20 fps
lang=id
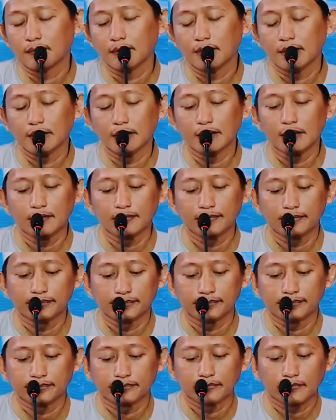Iya.
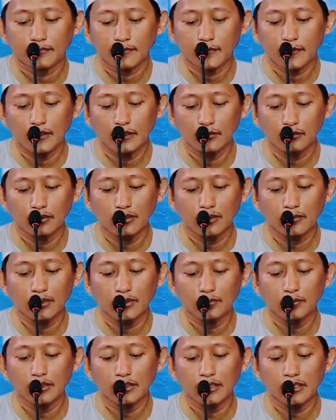Itu
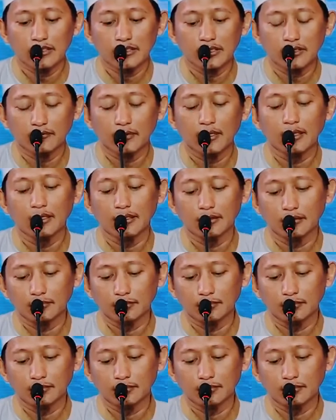namanya memberikan syafaat.